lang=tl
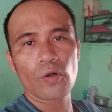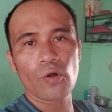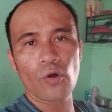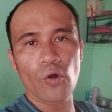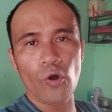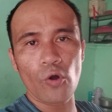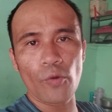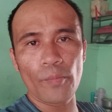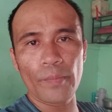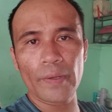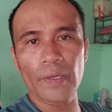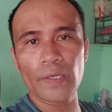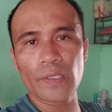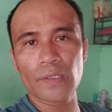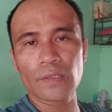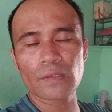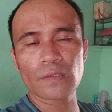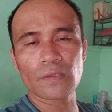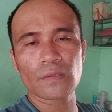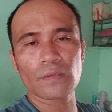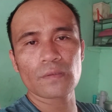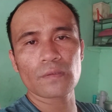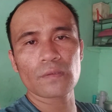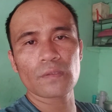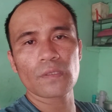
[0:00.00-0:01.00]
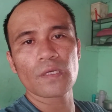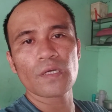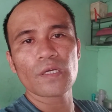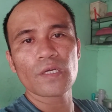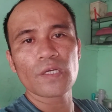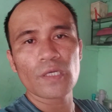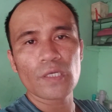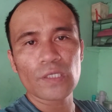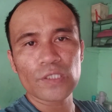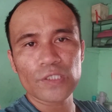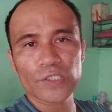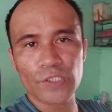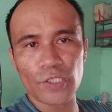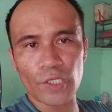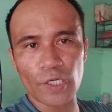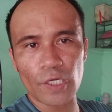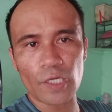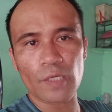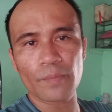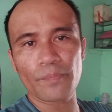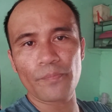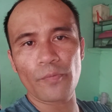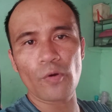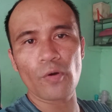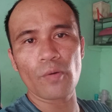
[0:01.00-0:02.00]
Comment,
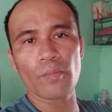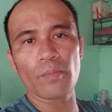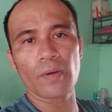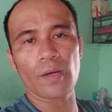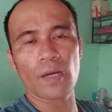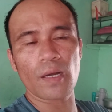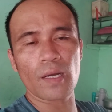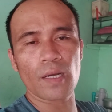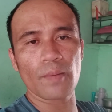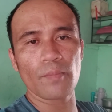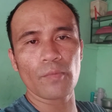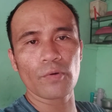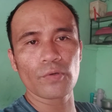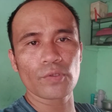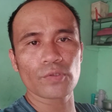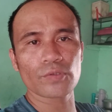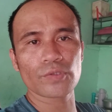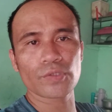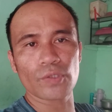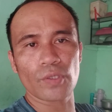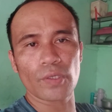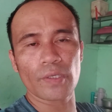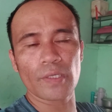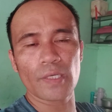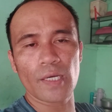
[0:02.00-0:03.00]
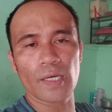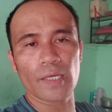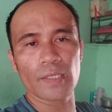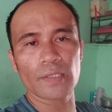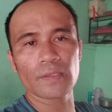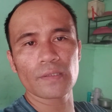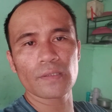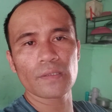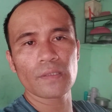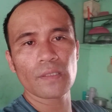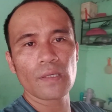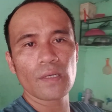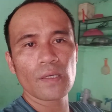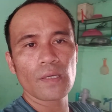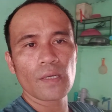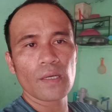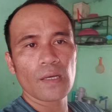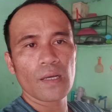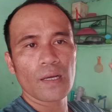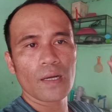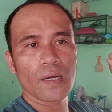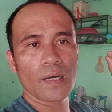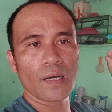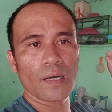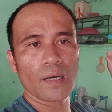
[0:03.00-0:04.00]
share po mga kabunog. So ayan.
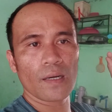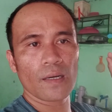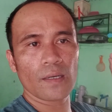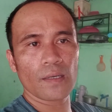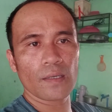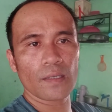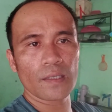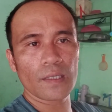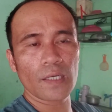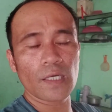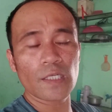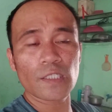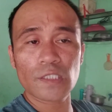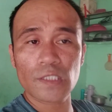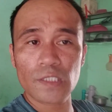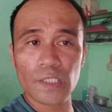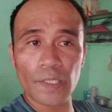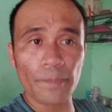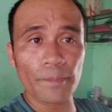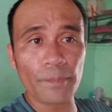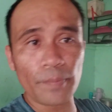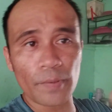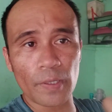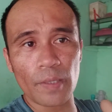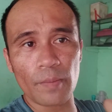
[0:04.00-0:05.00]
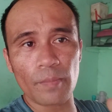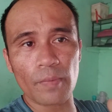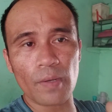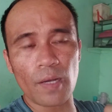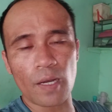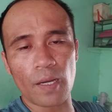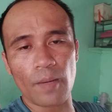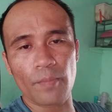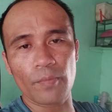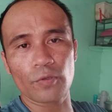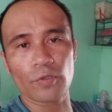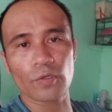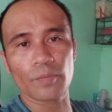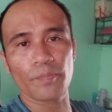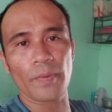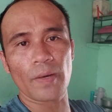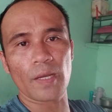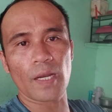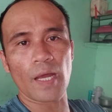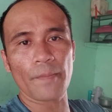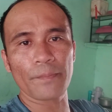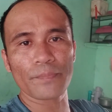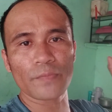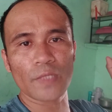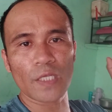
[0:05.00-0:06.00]
Uh, at siyempre mga kabunog
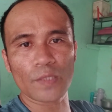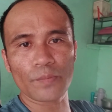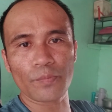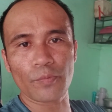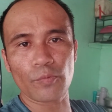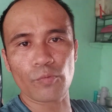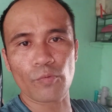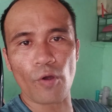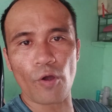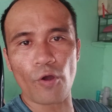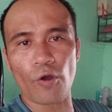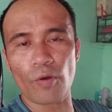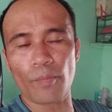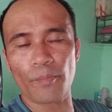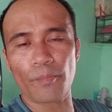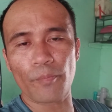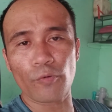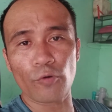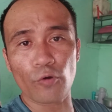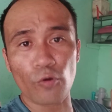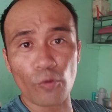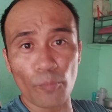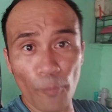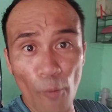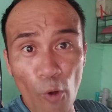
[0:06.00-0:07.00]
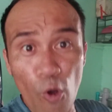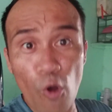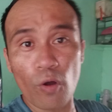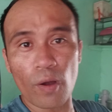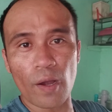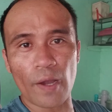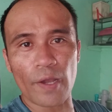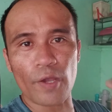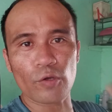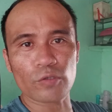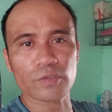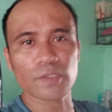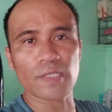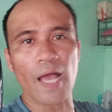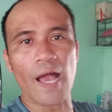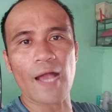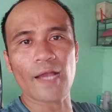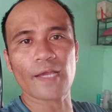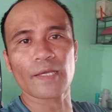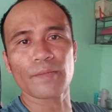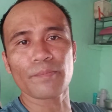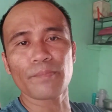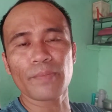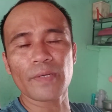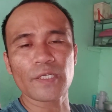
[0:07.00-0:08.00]
para update ko po, po kayo sa
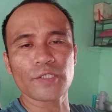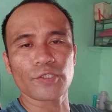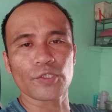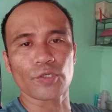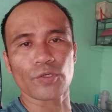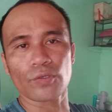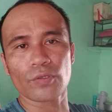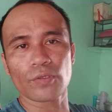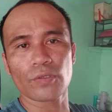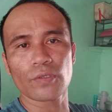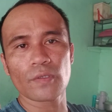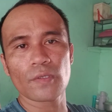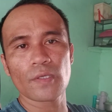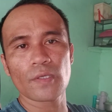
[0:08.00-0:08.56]
aking video.